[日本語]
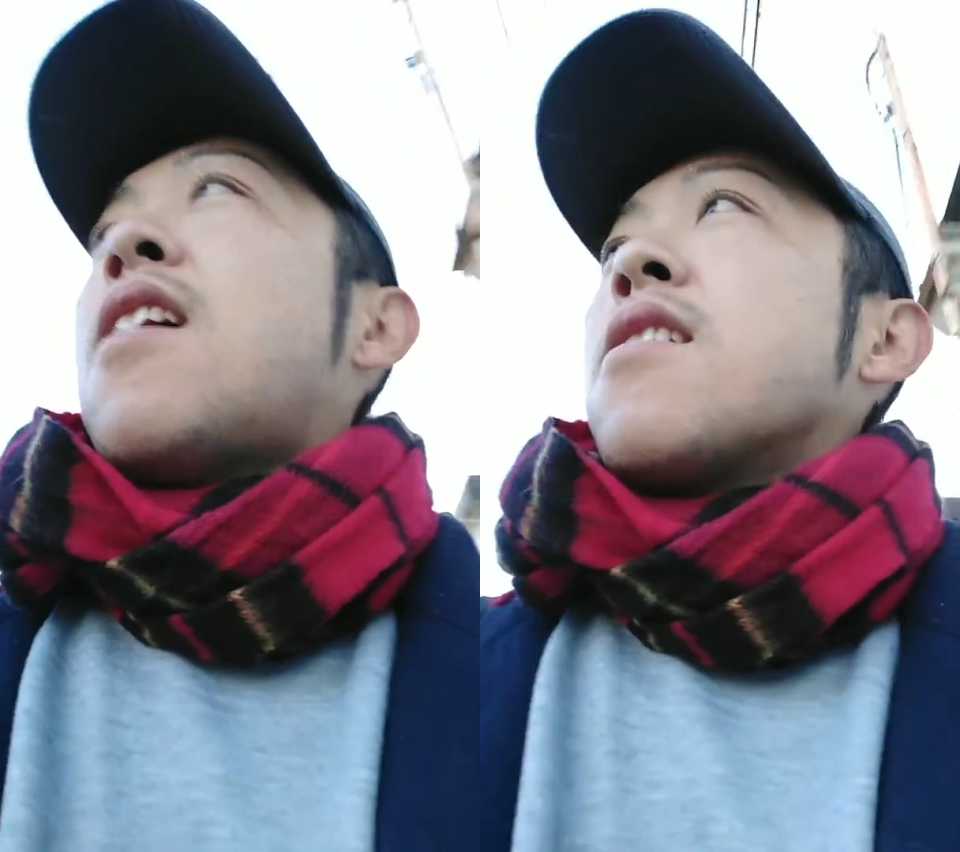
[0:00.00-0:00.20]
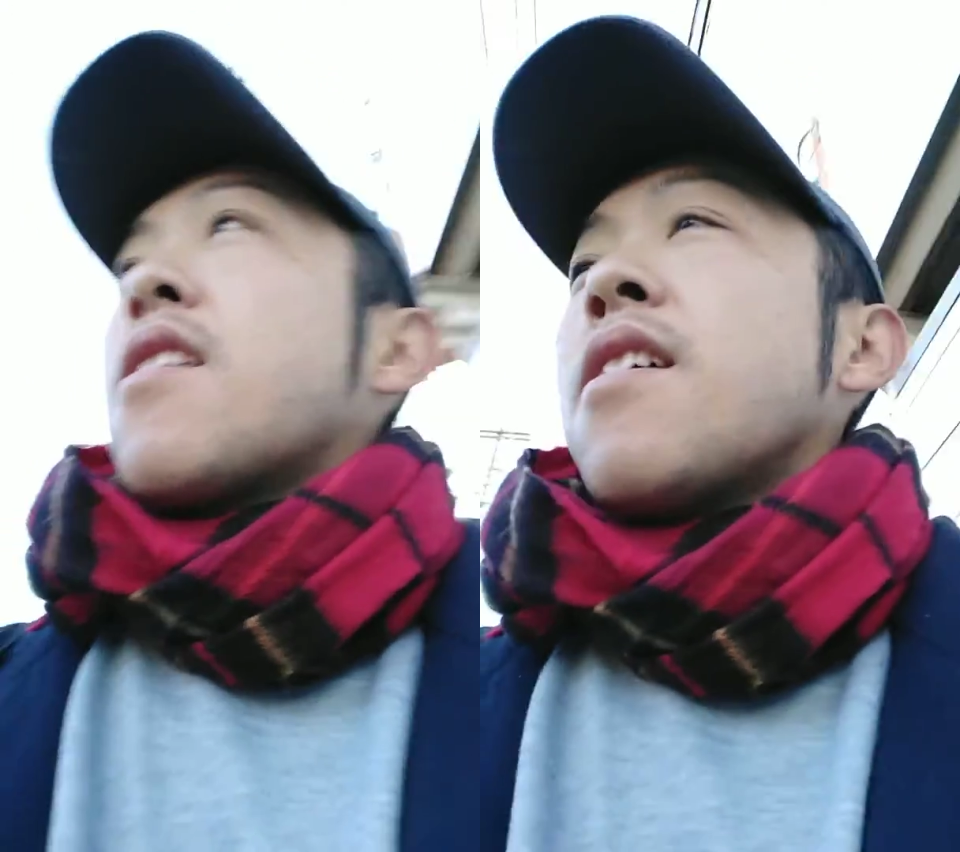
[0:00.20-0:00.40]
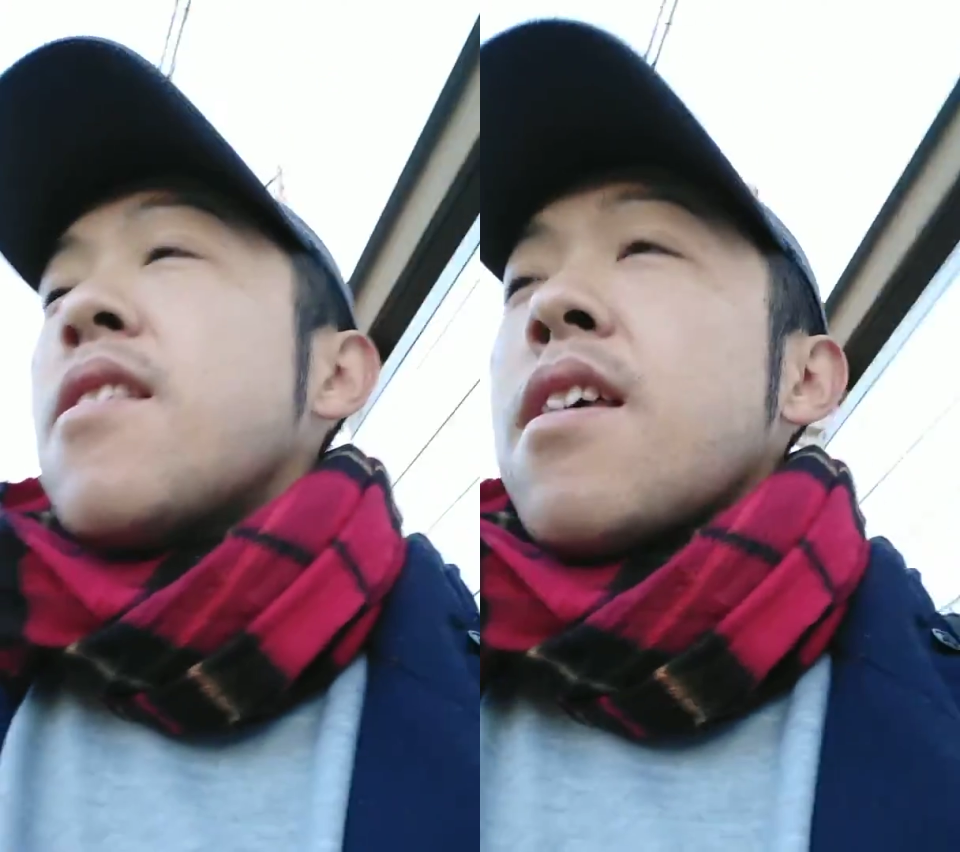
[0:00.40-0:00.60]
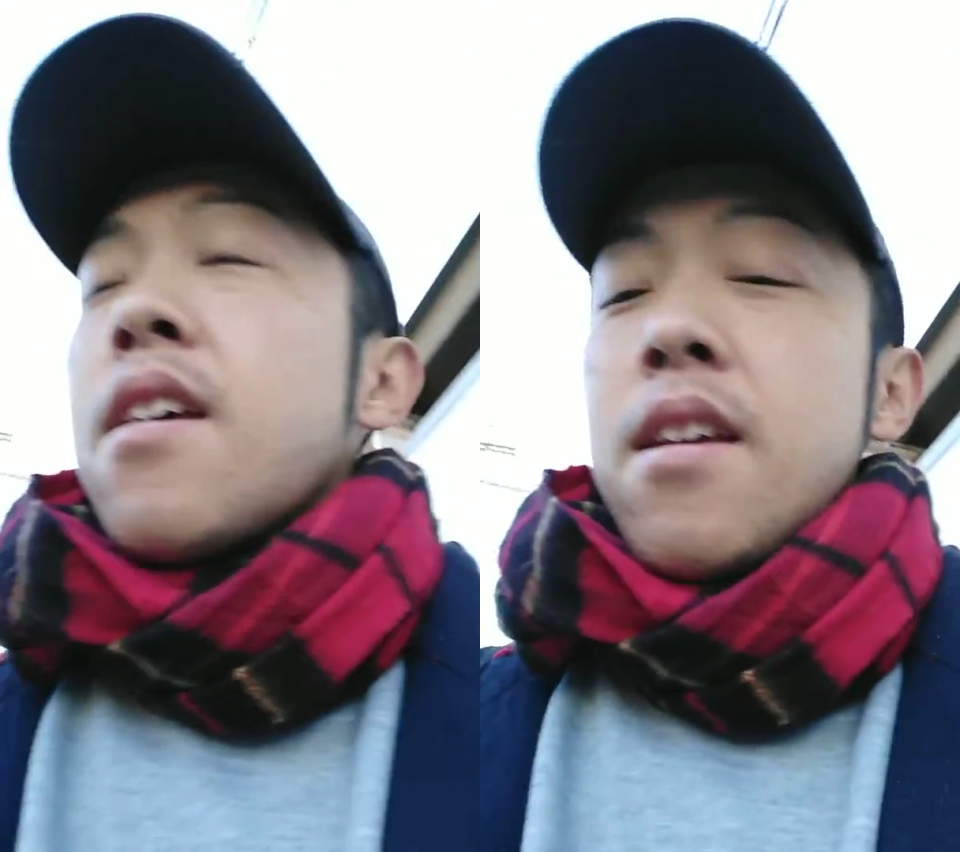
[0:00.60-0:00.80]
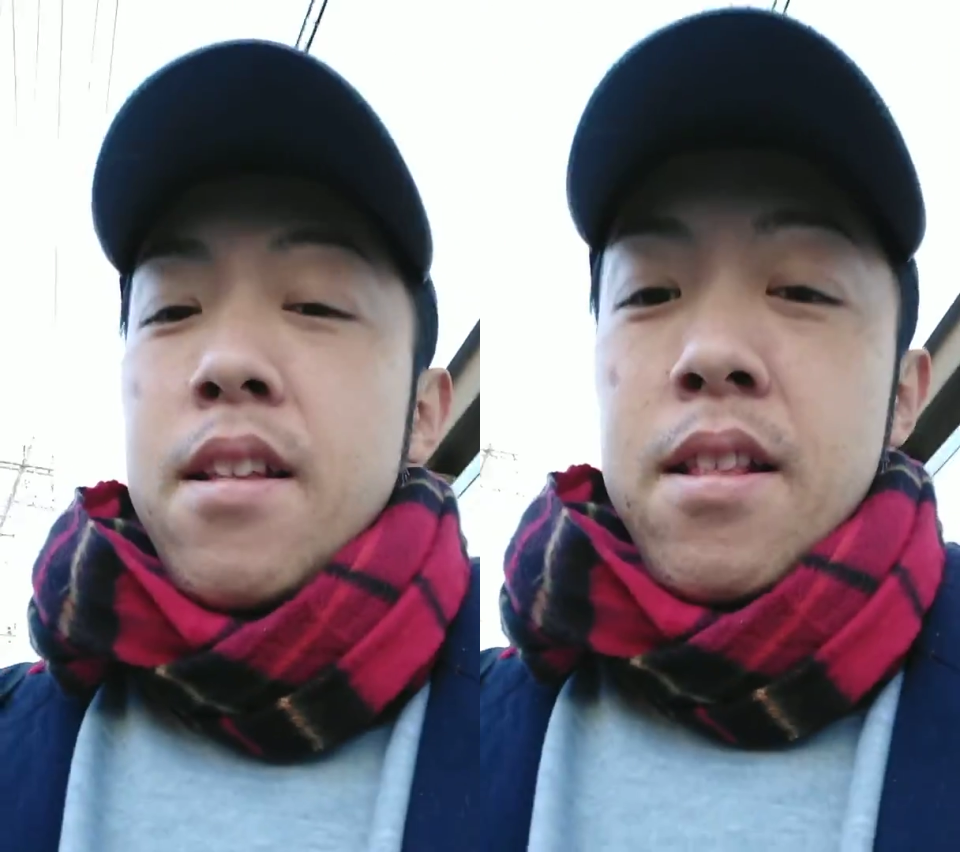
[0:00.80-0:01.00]
案件
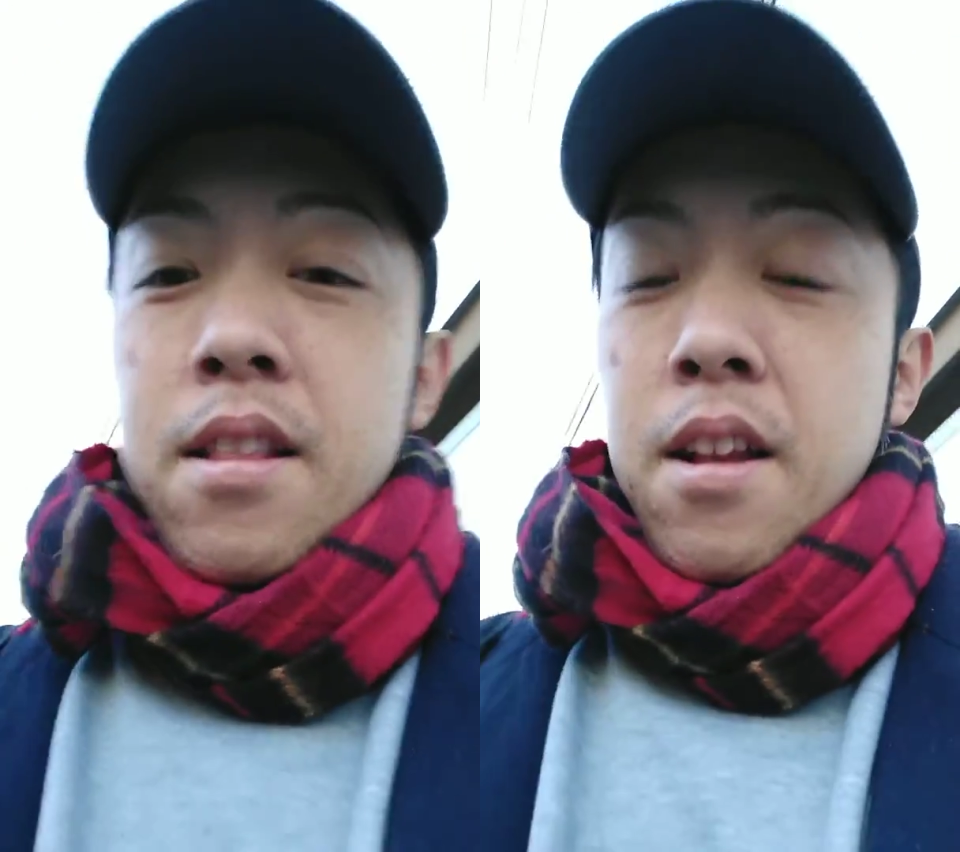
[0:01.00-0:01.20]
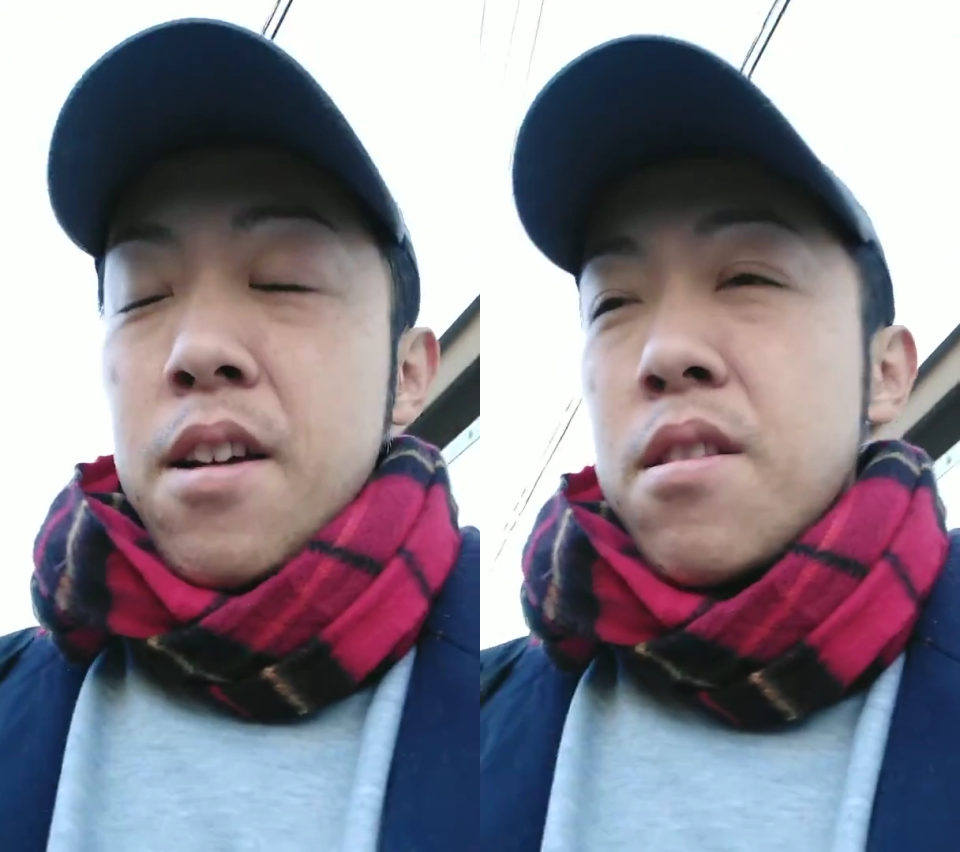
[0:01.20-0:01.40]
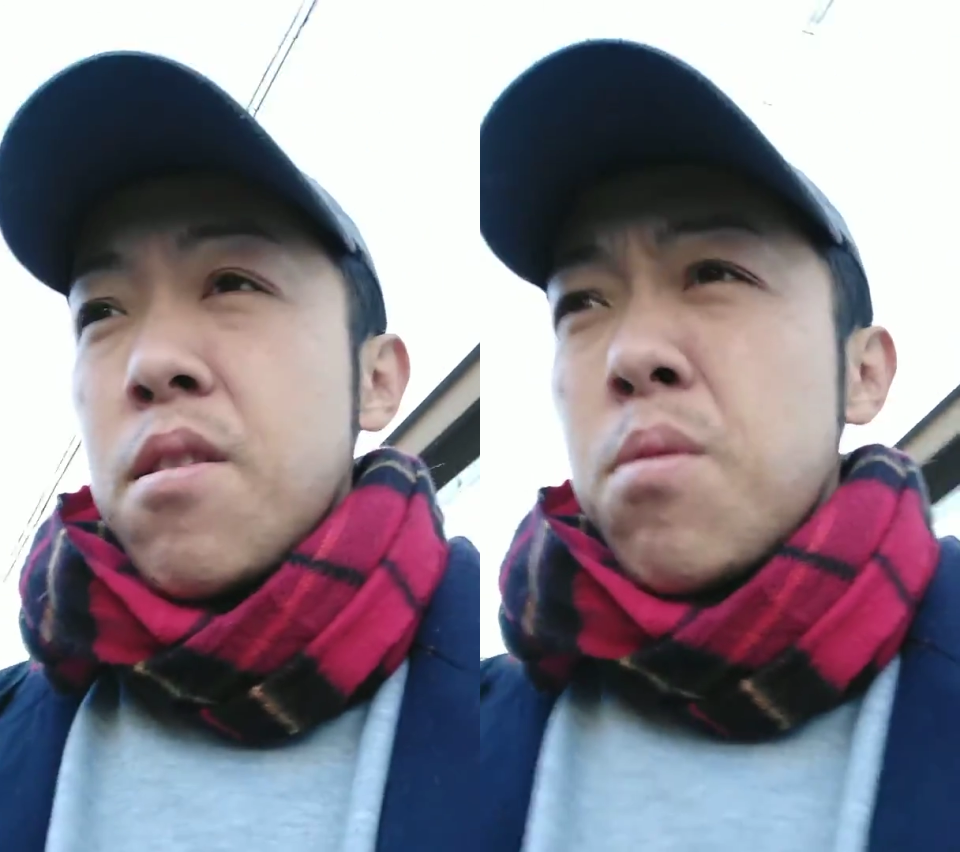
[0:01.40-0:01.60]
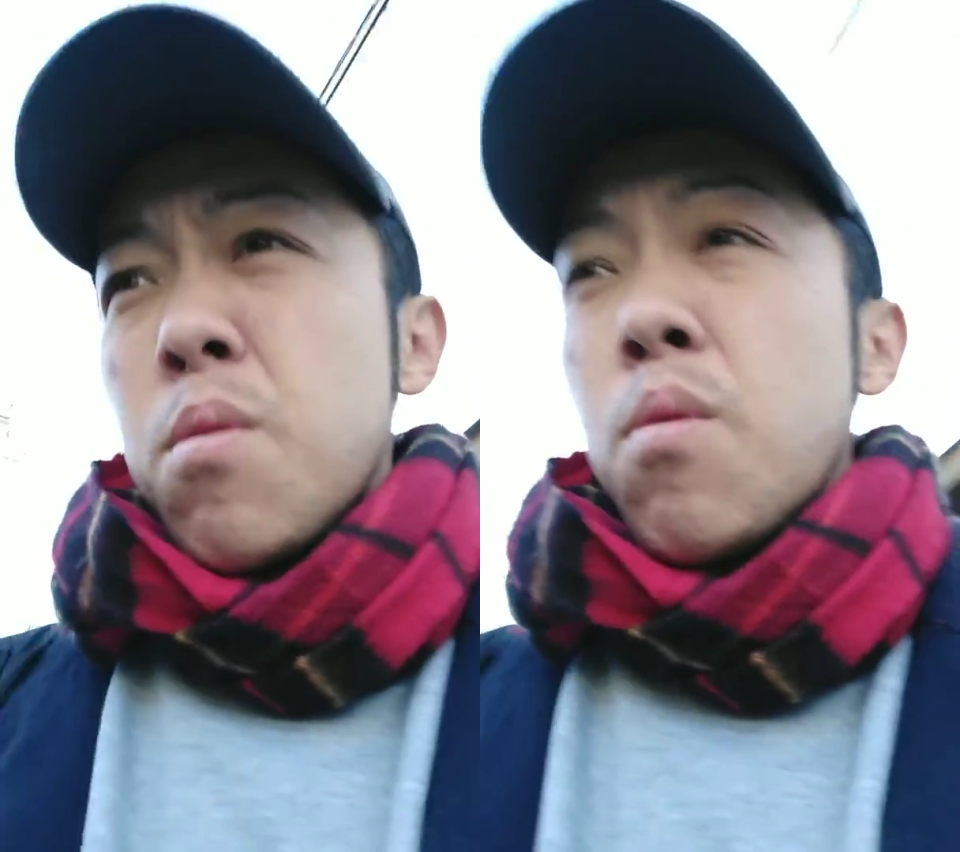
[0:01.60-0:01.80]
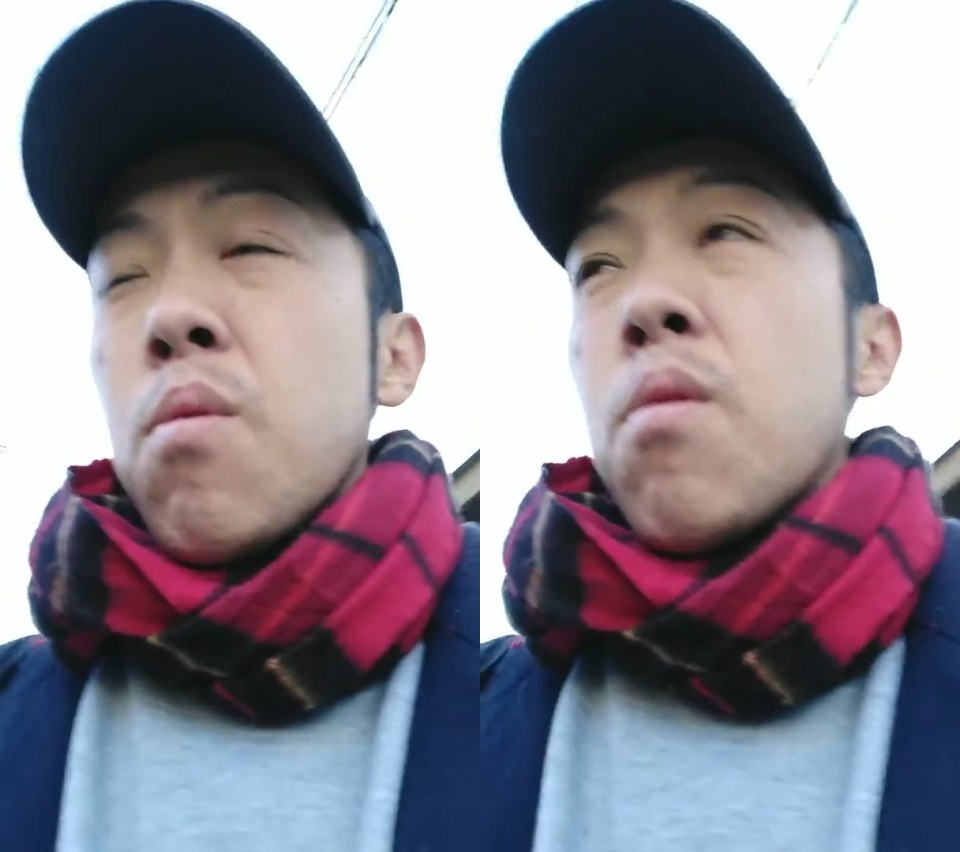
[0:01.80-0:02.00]
で、なんでかっていう
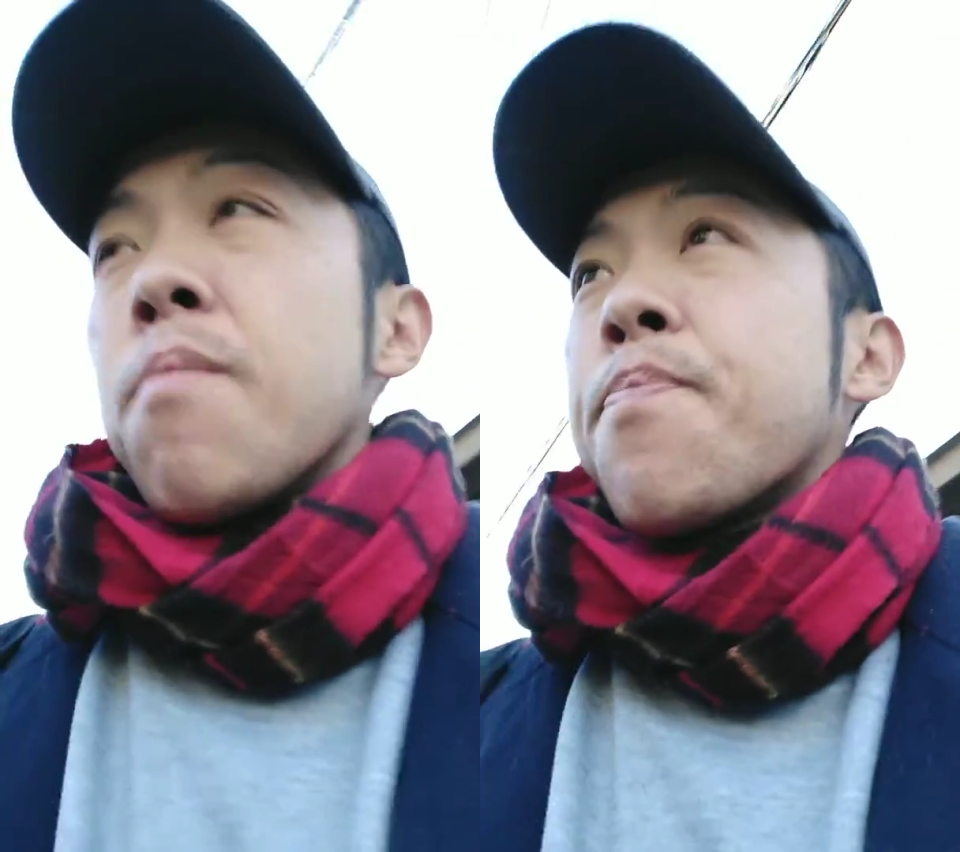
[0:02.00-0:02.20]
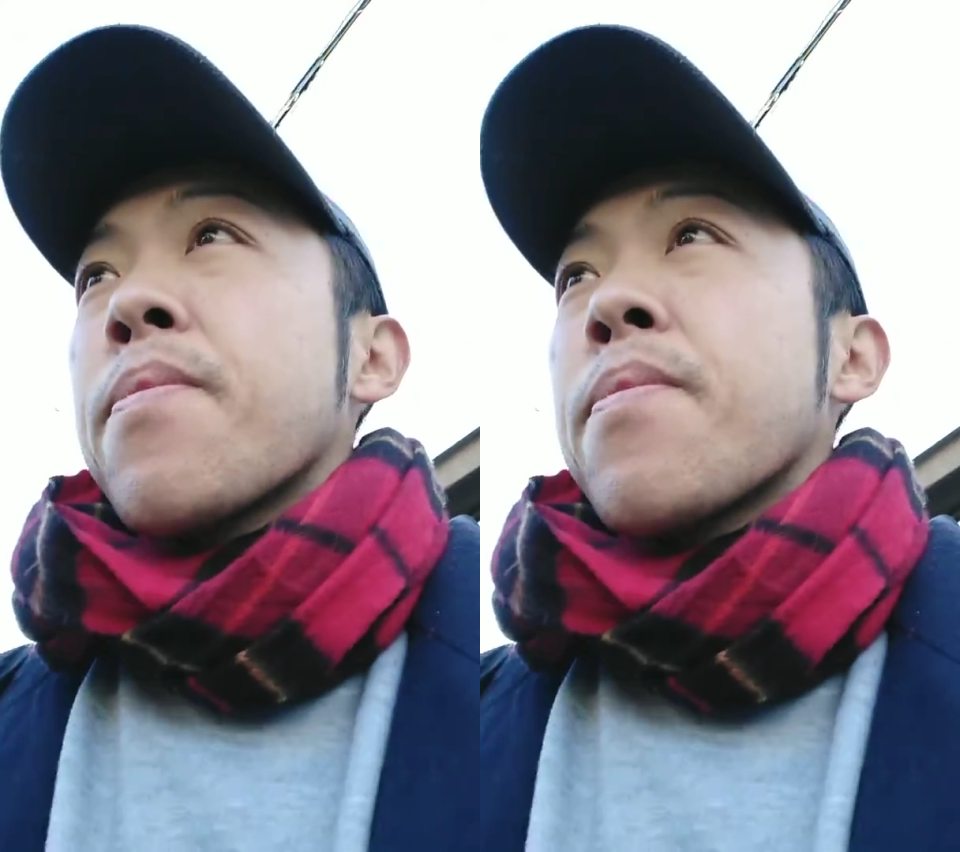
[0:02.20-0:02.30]
と、